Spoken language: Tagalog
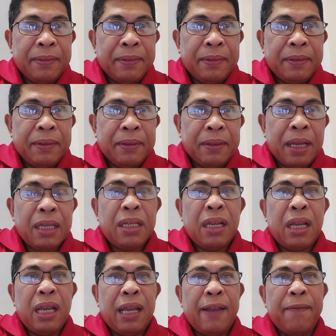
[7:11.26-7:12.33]

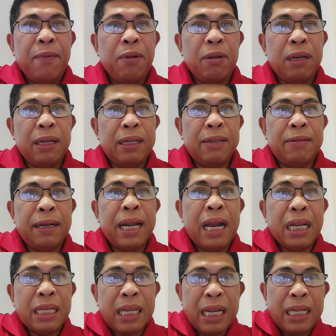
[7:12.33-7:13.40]
Kasi uh, walang
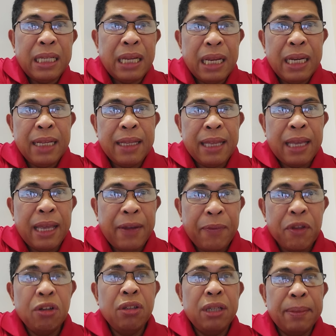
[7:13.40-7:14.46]
sincerity
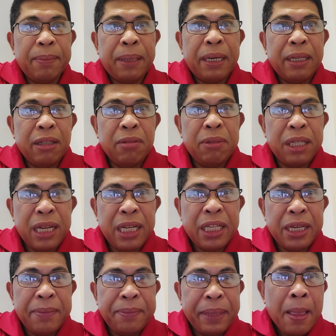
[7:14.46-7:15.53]
on the part of Xi
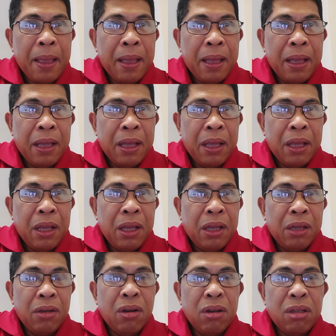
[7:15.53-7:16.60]
Jinping.
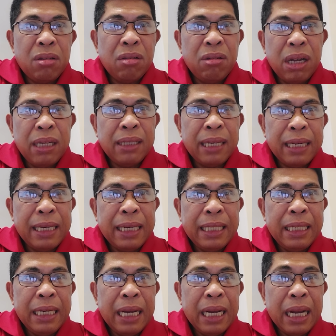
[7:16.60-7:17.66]
Gusto na talaga
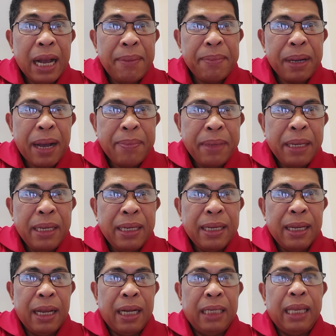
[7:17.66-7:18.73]
nilang kamkamin
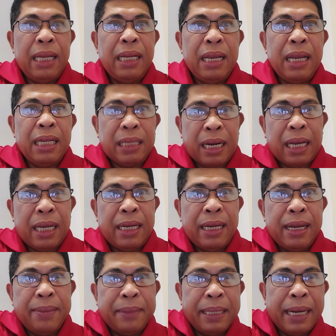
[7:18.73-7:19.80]
ang hindi sa kanila
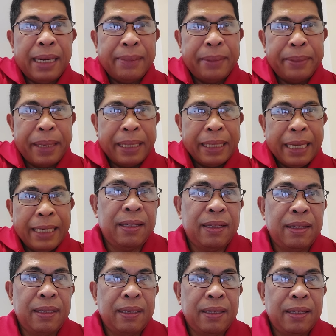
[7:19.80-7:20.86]
mga kababayan.
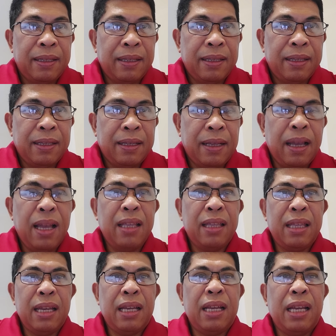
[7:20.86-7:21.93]
At
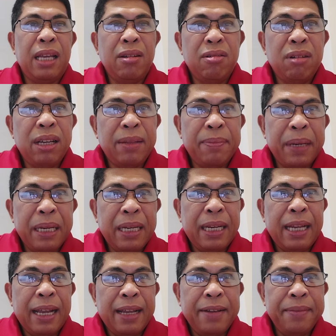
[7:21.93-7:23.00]
uh, inulit pa
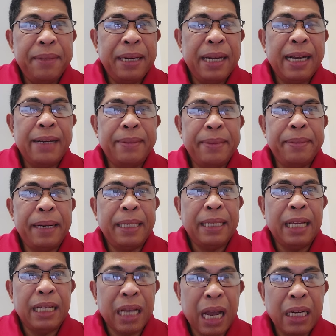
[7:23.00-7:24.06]
nila mga kababayan,
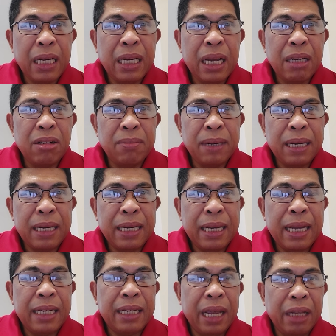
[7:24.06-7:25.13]
kaninang umaga
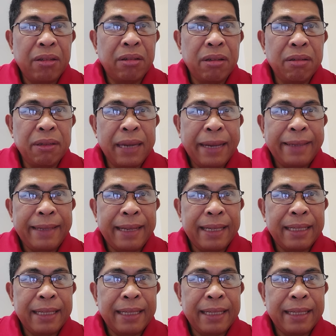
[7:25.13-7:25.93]
lang ito yung latest.